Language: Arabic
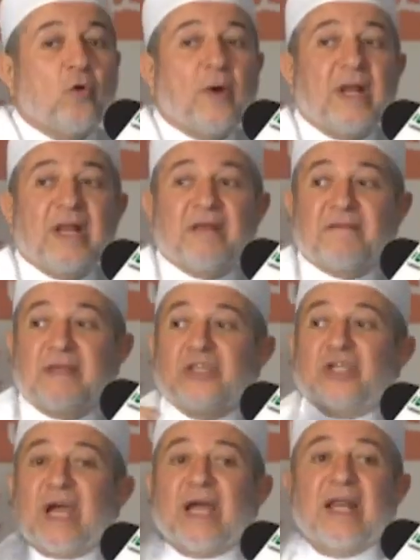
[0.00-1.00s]
هو الذي
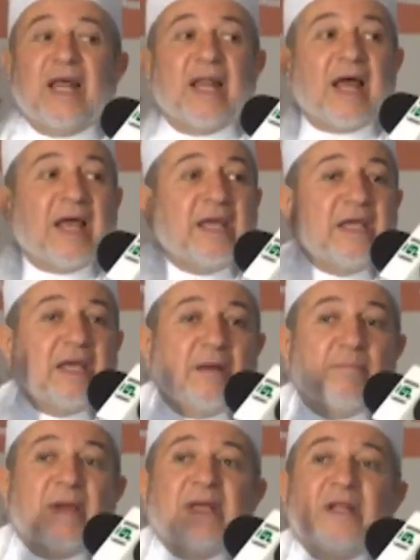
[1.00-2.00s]
جعل
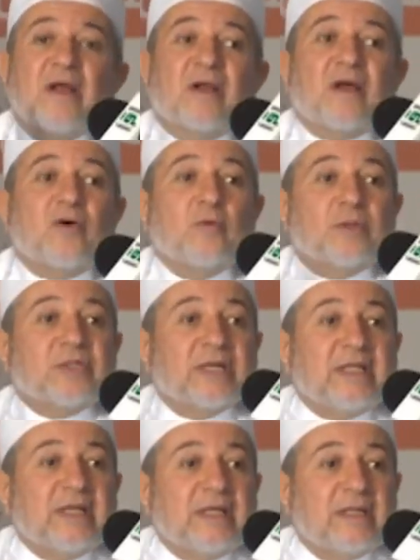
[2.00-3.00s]
العين بين الرخو
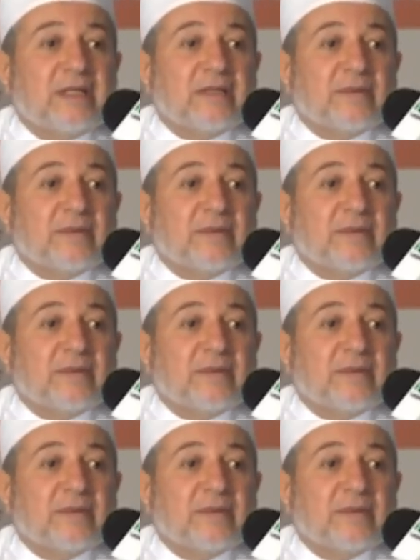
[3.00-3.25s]
والشديد